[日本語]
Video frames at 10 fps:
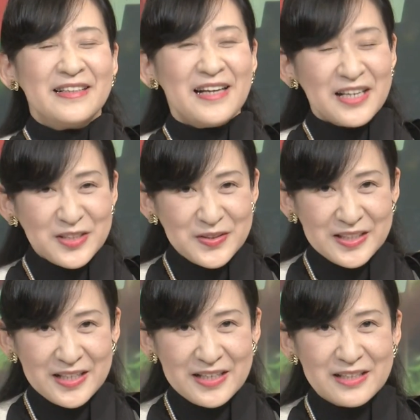来週
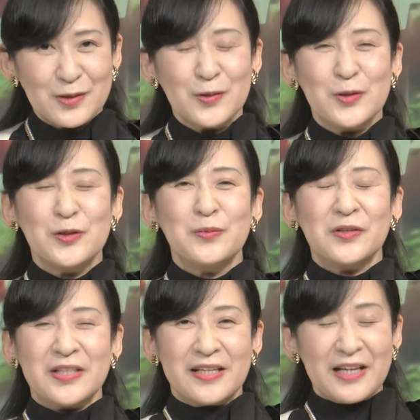あたりその注
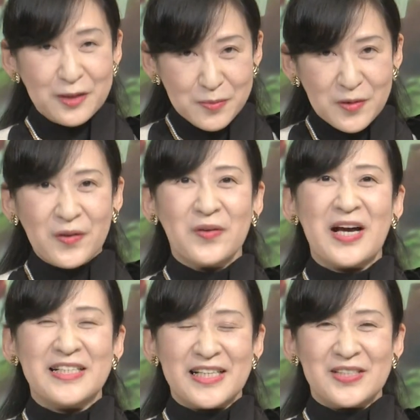目点なども
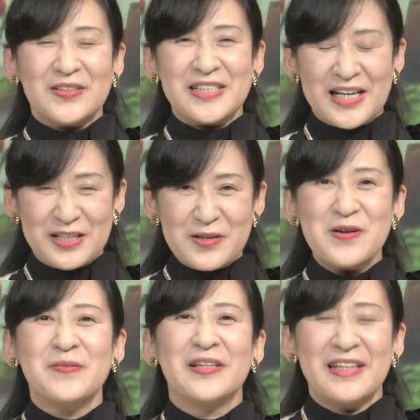解説をしたいと
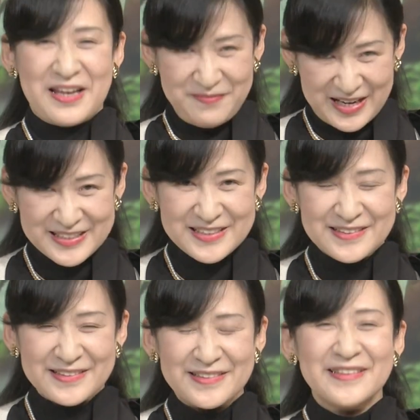思っています。
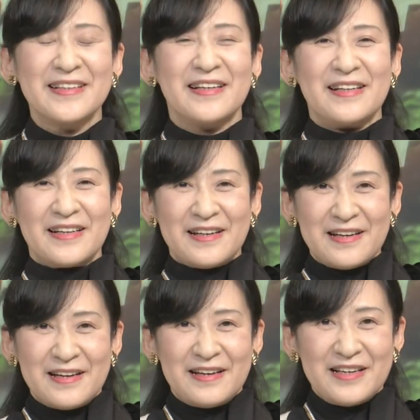
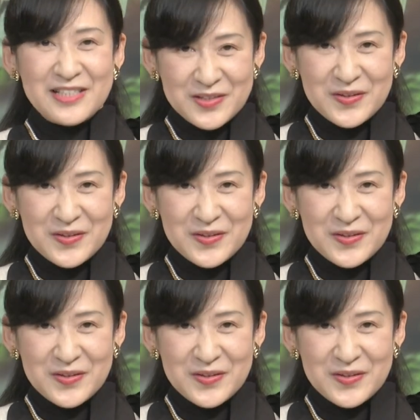以上、